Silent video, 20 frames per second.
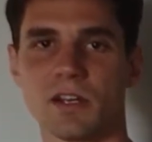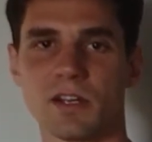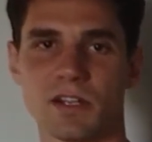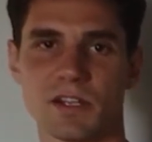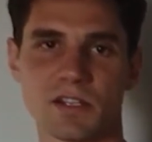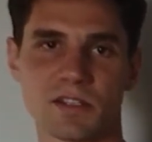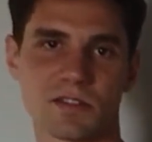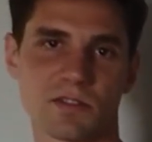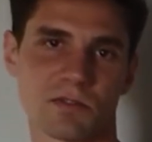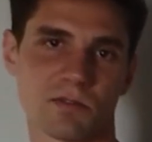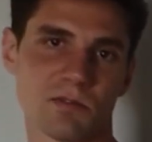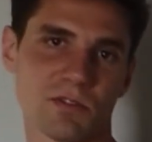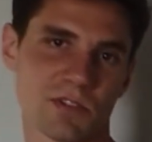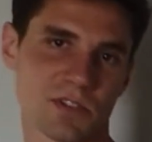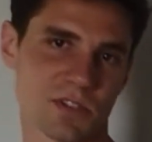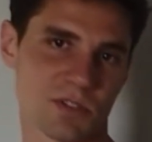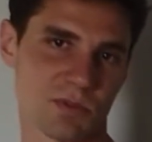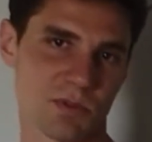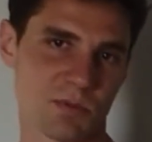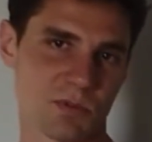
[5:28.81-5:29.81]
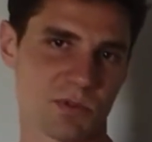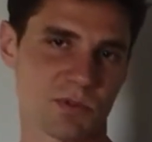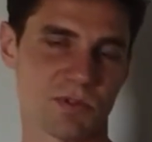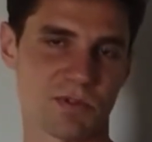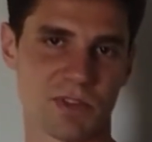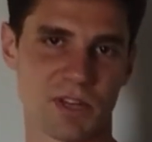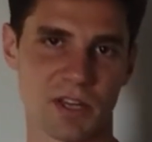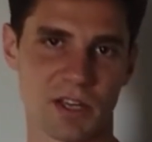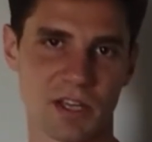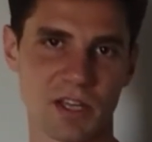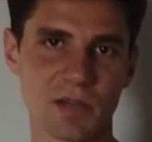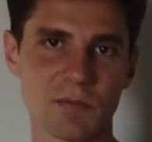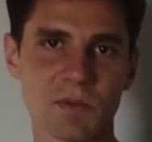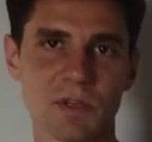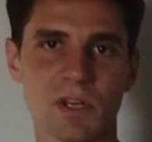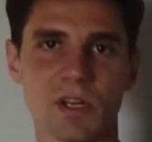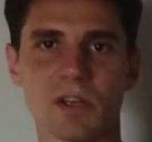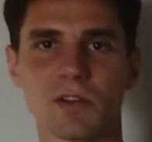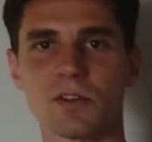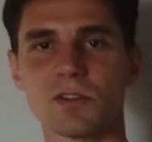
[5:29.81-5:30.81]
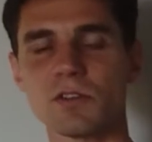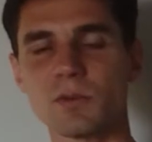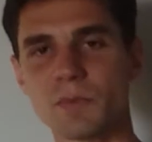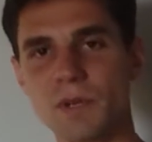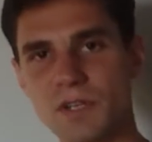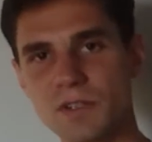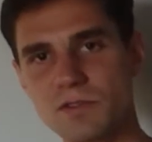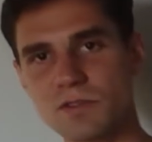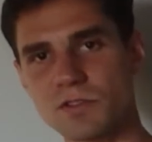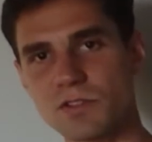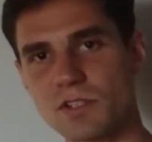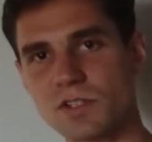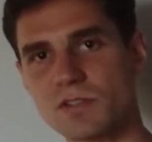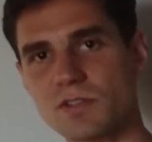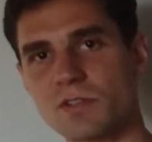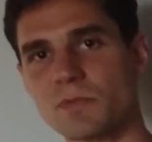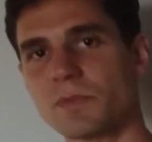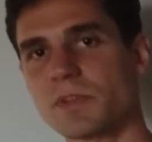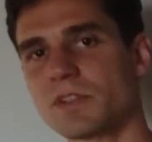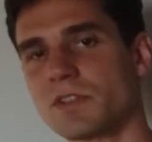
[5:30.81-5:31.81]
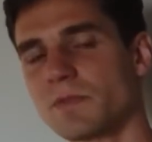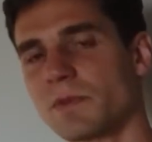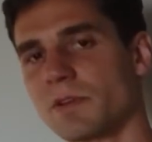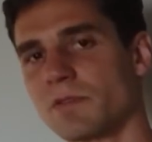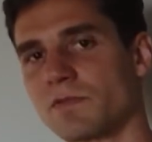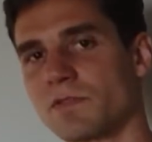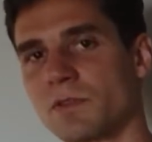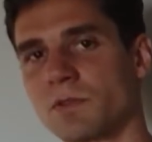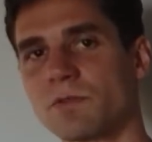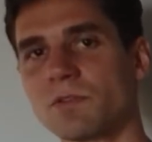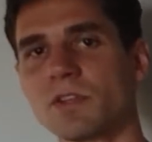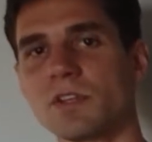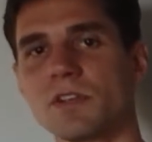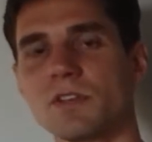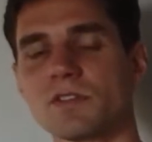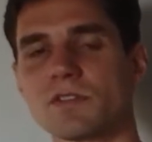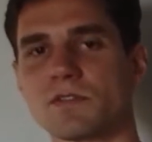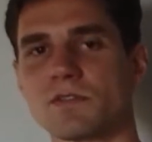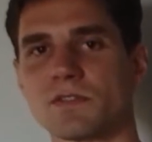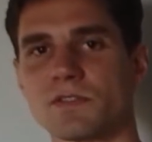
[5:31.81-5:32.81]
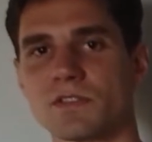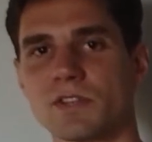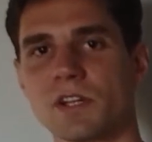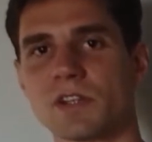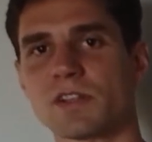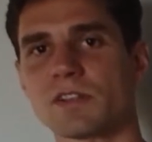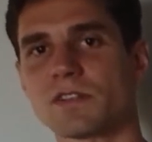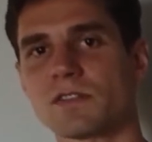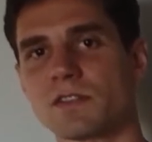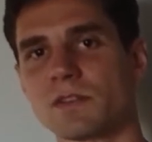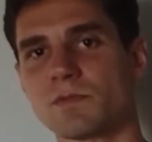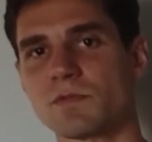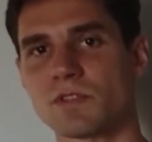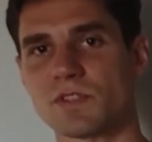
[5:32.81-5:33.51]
jest ogólnie złym człowiekiem, no to bardzo często będzie miał wdruki związane z tym,